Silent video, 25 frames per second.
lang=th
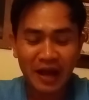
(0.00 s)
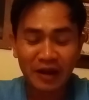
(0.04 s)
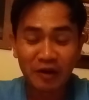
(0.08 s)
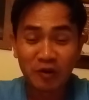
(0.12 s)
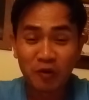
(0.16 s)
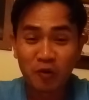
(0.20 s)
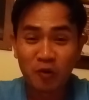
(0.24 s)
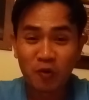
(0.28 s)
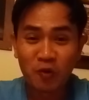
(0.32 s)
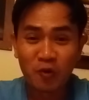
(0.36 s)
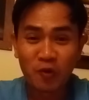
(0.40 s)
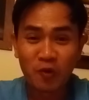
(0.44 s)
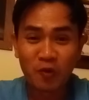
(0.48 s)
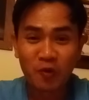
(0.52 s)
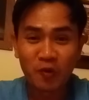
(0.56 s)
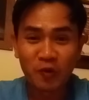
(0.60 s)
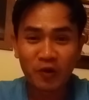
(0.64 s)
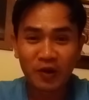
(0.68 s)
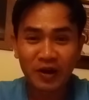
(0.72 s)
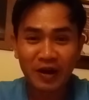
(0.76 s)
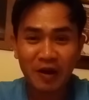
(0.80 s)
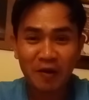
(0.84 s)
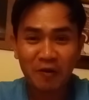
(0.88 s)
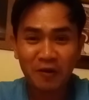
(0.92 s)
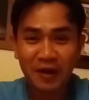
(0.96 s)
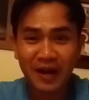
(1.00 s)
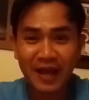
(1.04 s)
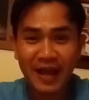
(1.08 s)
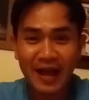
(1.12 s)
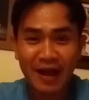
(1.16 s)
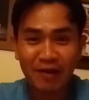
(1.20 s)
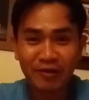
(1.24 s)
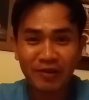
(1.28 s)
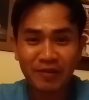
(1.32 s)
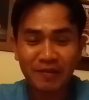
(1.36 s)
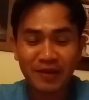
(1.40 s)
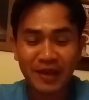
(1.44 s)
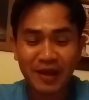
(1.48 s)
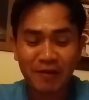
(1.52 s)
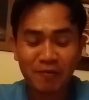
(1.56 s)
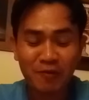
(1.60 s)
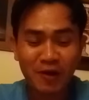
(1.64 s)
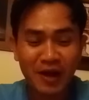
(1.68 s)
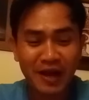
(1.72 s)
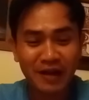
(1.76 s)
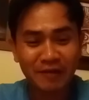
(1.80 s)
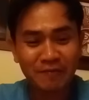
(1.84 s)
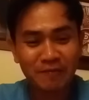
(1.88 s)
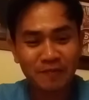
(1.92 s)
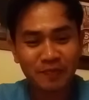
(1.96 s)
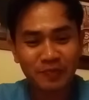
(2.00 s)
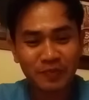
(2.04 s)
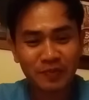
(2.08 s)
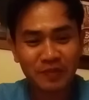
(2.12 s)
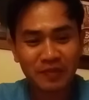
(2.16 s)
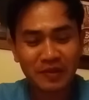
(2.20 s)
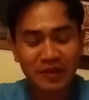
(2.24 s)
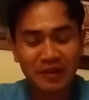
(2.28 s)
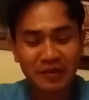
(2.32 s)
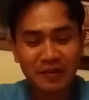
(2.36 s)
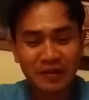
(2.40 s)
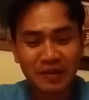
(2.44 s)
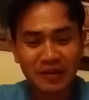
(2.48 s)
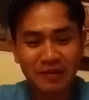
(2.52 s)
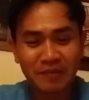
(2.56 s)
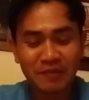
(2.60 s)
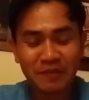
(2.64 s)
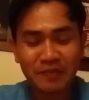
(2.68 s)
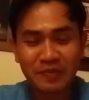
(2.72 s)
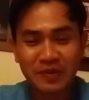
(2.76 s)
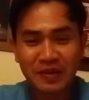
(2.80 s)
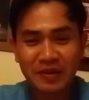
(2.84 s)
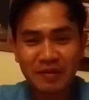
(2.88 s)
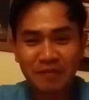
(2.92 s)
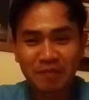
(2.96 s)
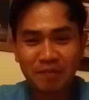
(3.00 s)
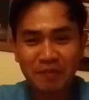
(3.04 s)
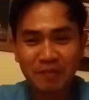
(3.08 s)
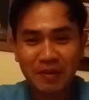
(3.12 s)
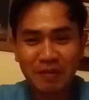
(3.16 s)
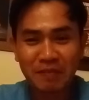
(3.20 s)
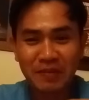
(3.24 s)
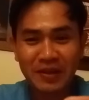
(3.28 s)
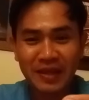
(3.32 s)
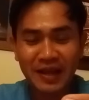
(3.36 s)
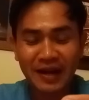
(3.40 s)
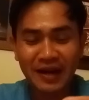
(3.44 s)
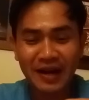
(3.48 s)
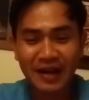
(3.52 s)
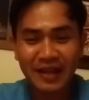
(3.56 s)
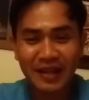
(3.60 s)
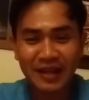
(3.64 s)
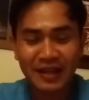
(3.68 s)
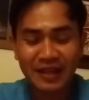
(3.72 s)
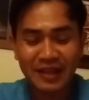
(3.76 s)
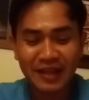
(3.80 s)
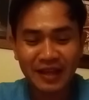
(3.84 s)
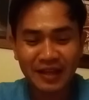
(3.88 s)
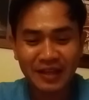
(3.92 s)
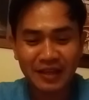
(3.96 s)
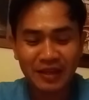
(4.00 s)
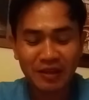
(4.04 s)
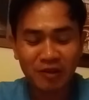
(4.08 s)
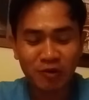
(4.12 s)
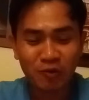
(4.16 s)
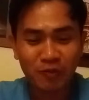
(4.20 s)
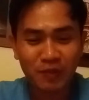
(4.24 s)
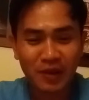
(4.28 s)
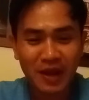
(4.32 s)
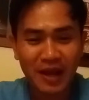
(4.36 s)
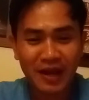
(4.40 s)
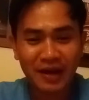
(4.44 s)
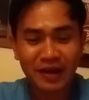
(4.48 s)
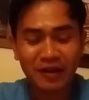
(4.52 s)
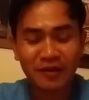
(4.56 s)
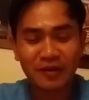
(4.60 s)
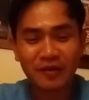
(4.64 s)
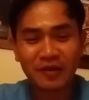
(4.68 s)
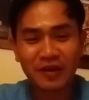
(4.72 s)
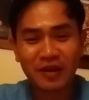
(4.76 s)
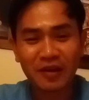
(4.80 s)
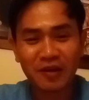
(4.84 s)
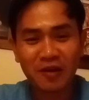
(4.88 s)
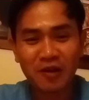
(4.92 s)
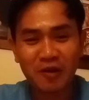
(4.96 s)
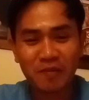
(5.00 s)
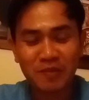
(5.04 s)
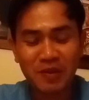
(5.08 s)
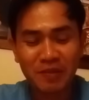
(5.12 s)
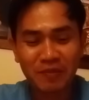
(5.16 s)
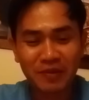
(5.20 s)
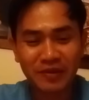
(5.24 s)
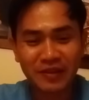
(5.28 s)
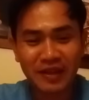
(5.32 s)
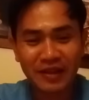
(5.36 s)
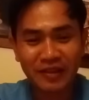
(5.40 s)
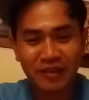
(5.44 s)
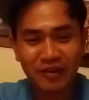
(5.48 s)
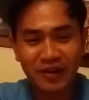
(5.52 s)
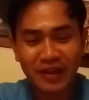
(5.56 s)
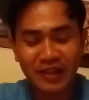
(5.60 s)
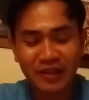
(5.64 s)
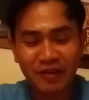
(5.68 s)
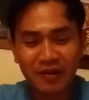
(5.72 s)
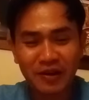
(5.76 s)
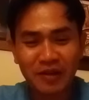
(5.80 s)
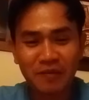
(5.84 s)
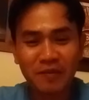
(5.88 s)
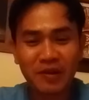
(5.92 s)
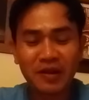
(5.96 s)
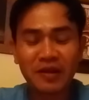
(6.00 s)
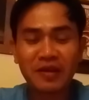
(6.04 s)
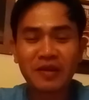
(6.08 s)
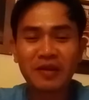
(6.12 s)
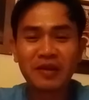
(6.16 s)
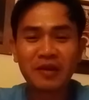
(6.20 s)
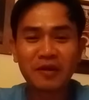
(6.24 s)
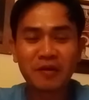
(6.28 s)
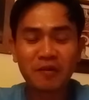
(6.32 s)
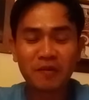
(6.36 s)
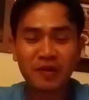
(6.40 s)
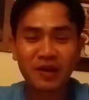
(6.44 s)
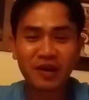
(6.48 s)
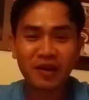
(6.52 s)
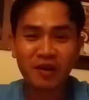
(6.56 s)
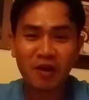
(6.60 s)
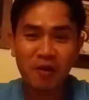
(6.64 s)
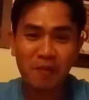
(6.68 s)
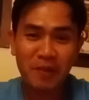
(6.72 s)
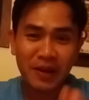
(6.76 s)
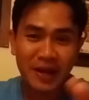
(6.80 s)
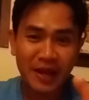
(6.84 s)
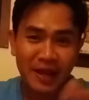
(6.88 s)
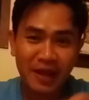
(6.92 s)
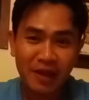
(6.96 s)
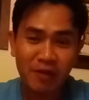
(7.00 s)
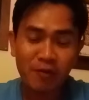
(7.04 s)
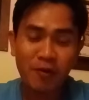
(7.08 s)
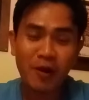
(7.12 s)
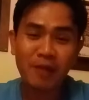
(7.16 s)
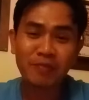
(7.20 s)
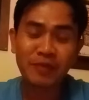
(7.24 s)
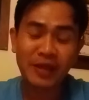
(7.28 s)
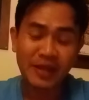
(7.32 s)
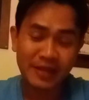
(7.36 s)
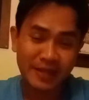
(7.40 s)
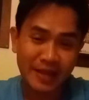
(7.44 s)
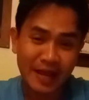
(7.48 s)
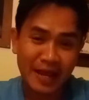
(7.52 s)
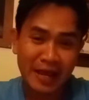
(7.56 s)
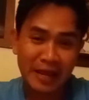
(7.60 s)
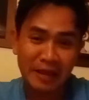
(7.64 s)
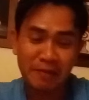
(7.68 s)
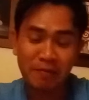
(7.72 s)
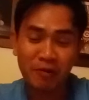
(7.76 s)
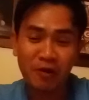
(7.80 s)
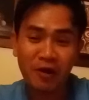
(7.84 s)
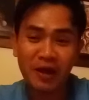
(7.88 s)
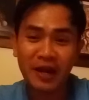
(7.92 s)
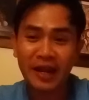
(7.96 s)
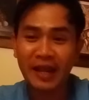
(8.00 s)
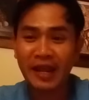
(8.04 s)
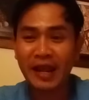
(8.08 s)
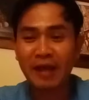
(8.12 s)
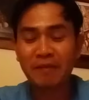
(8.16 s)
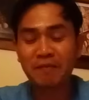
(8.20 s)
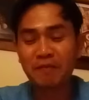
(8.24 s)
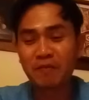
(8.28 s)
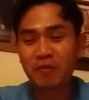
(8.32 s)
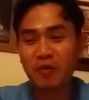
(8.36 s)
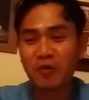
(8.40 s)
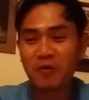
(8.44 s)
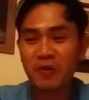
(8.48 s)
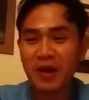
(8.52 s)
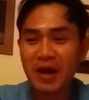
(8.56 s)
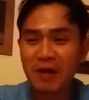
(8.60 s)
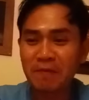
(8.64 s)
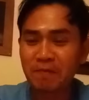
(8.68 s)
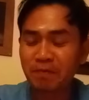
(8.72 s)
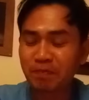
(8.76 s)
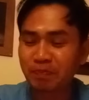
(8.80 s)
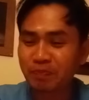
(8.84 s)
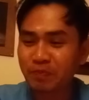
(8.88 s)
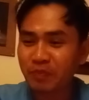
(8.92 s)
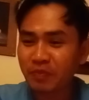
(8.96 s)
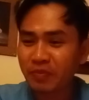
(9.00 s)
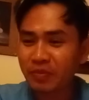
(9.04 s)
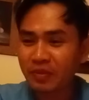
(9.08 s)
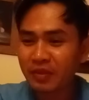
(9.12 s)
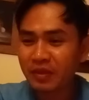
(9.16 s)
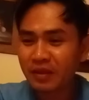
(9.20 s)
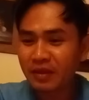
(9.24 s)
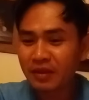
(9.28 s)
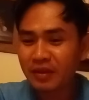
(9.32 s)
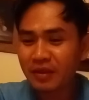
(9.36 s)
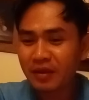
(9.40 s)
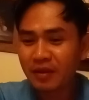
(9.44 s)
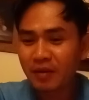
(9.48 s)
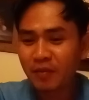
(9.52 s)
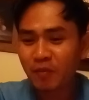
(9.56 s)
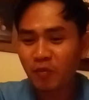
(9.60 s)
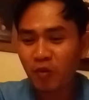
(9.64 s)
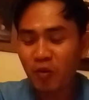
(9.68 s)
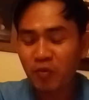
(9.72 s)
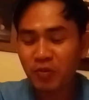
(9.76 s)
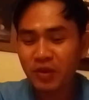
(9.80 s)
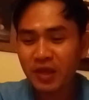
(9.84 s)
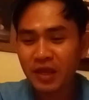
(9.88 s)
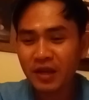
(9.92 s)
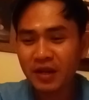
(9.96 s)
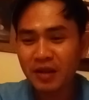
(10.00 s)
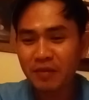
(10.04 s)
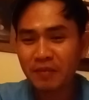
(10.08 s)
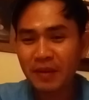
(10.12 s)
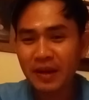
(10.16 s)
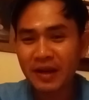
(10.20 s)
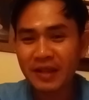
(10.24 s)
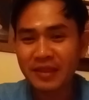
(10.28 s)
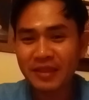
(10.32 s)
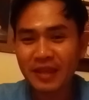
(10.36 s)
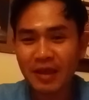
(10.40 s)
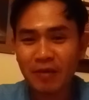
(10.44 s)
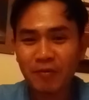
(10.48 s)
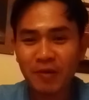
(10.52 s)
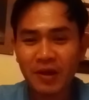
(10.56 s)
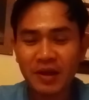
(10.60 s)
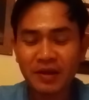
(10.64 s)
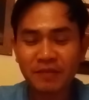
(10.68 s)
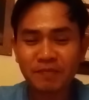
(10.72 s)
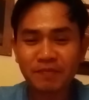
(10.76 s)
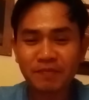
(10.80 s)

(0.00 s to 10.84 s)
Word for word: ดูคร่าวๆใช่ไหมครับ ว่า มันมีอย่างนั้นอย่างนี้อย่างนี้อยู่มากแล้วแล้วก็มีเปอร์เซ็นต์เท่านี้เท่านี้มาแล้วก็ไม่ได้ให้ความใส่ใจ เพราะอะไรครับ เพราะว่าผมคิดขึ้นมาในใจว่า